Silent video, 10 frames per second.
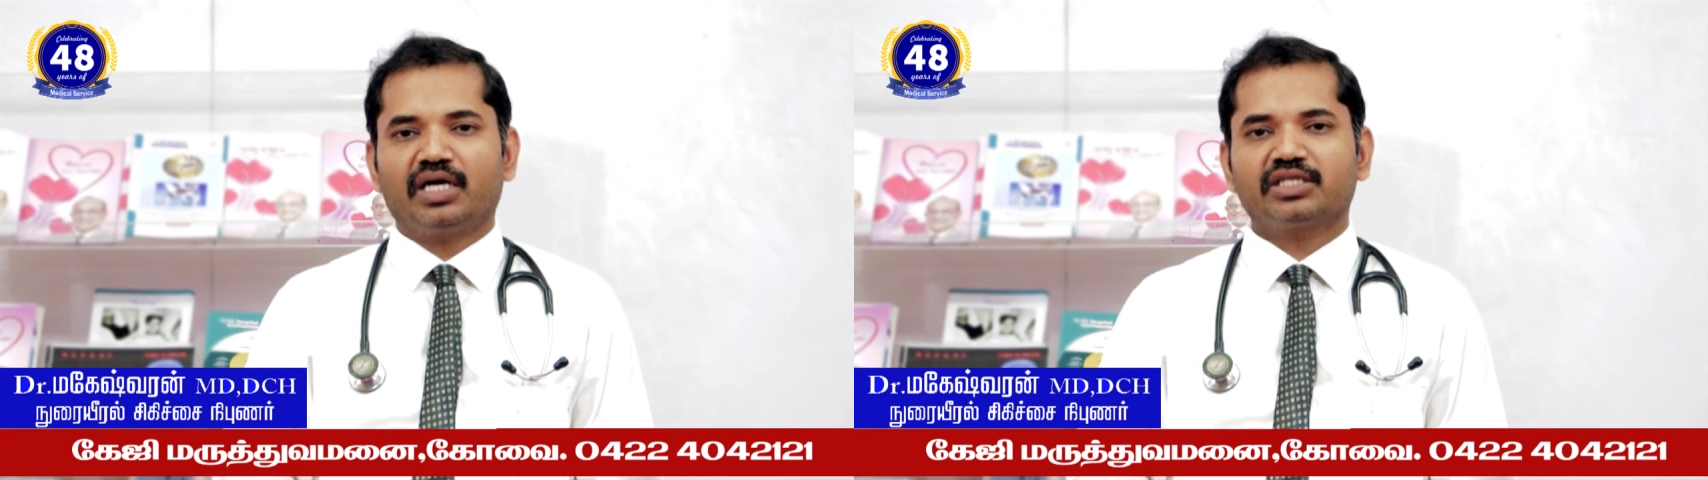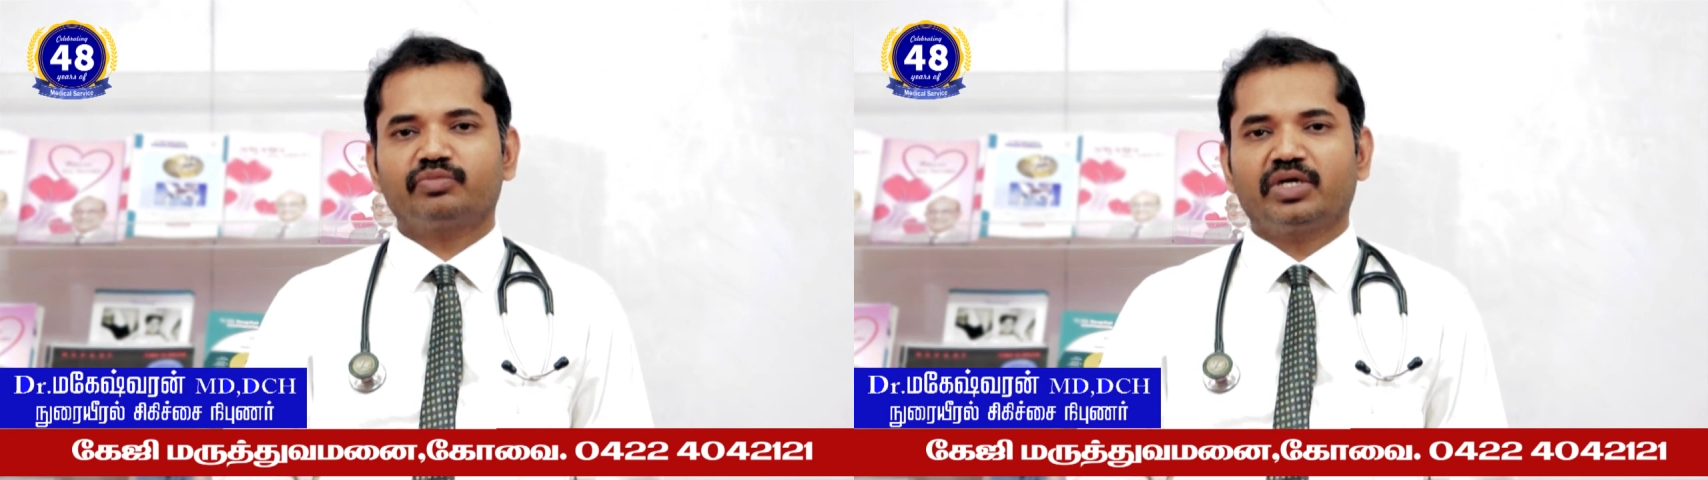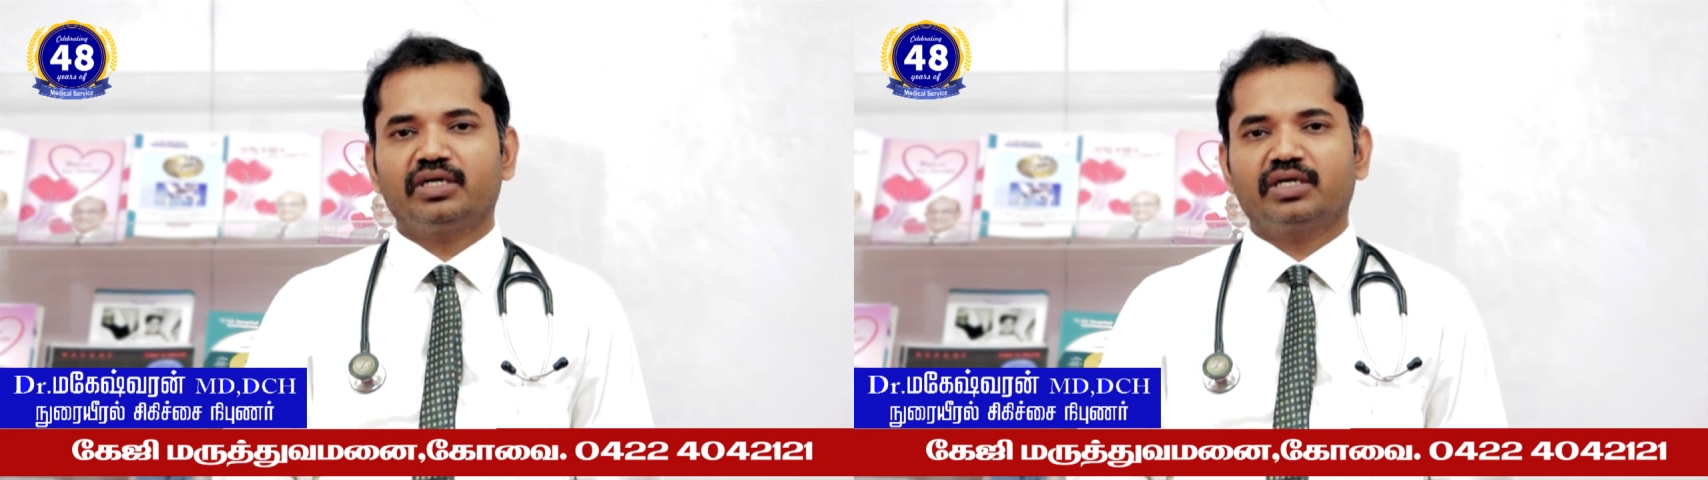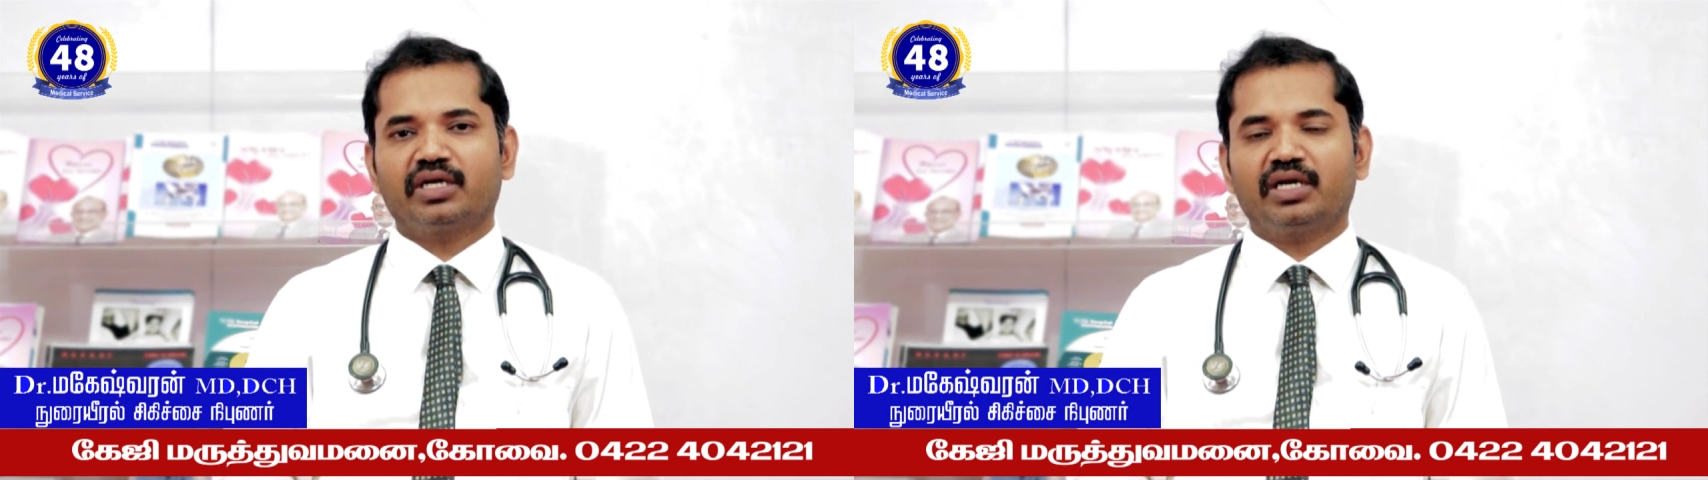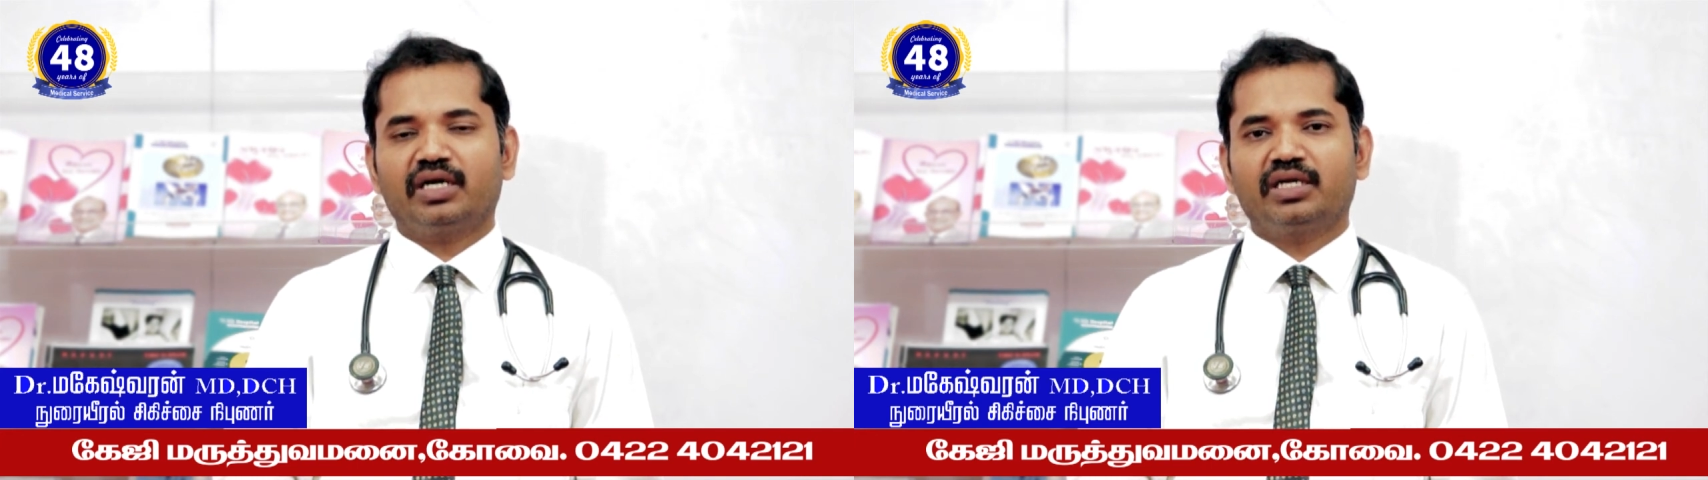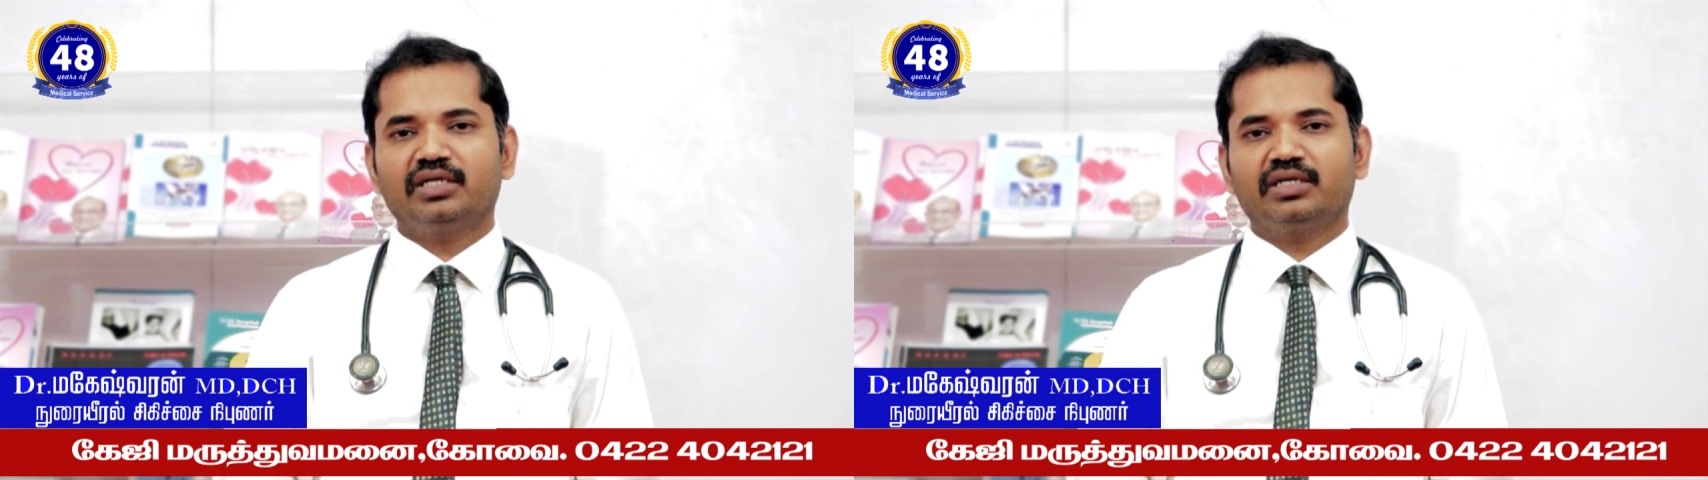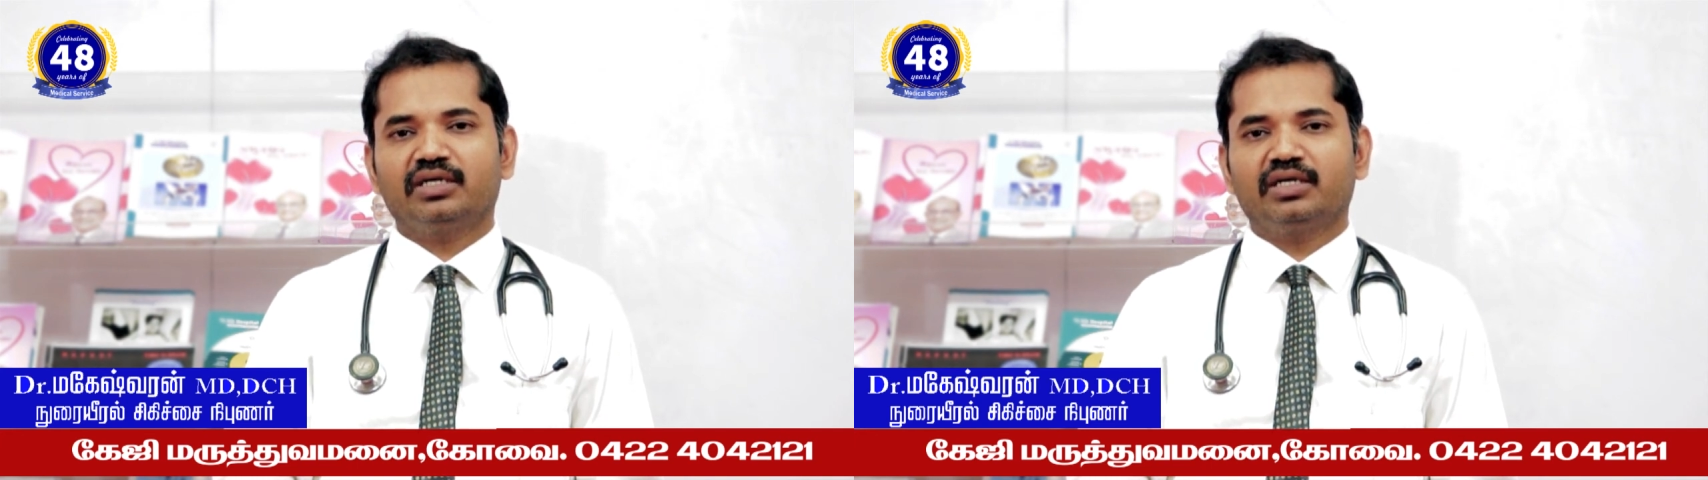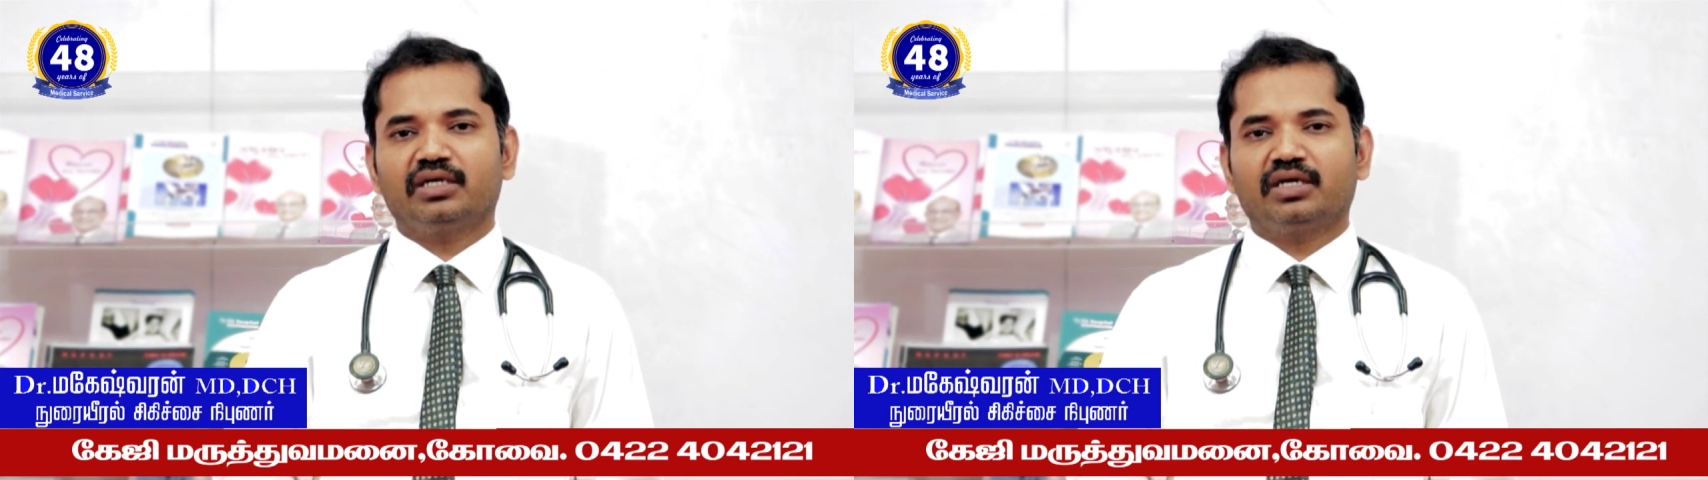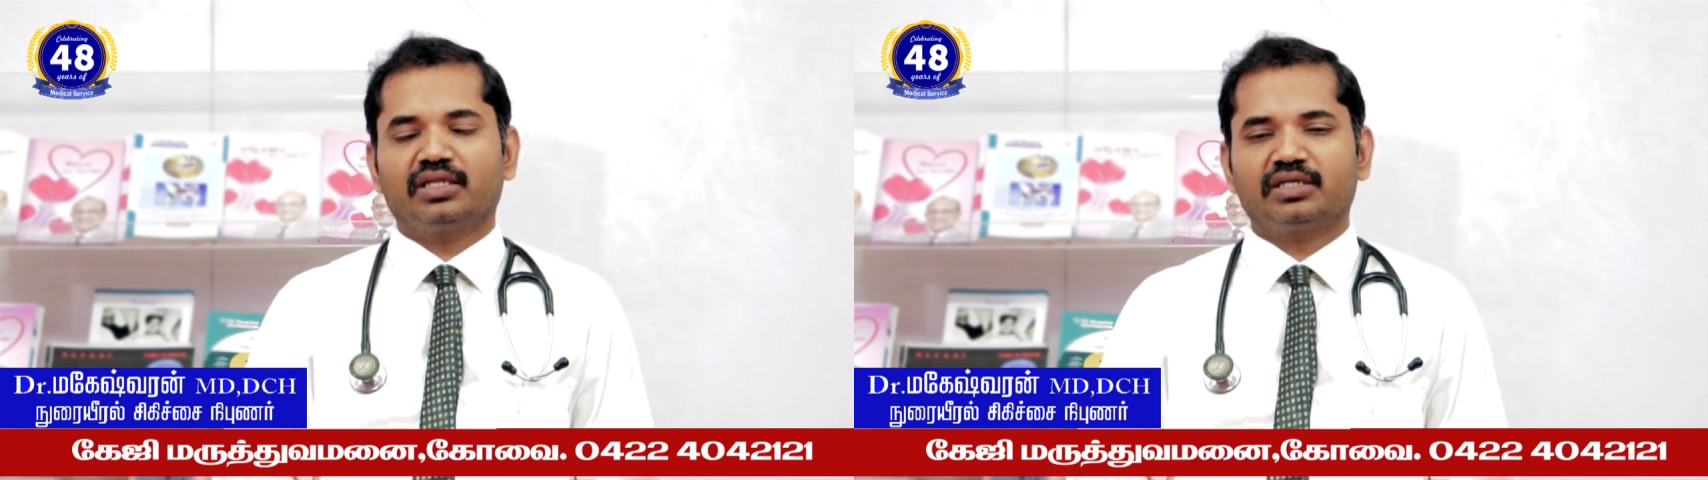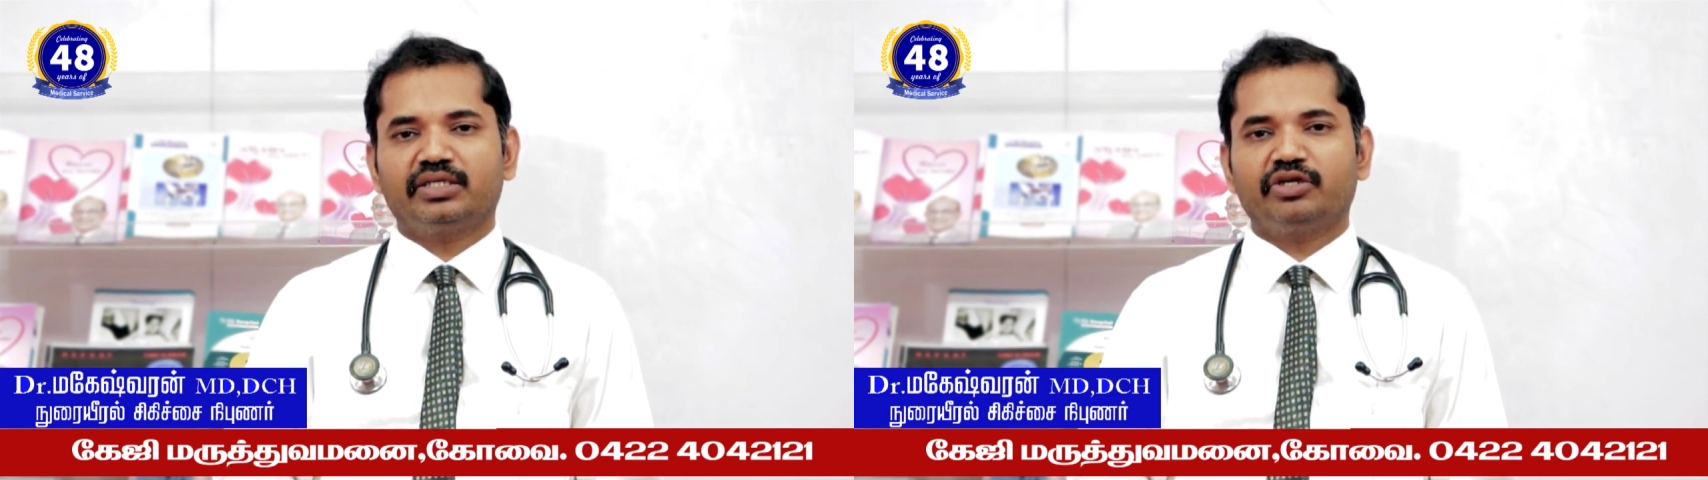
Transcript: ஆஸ்மா இல்லாட்டி அந்த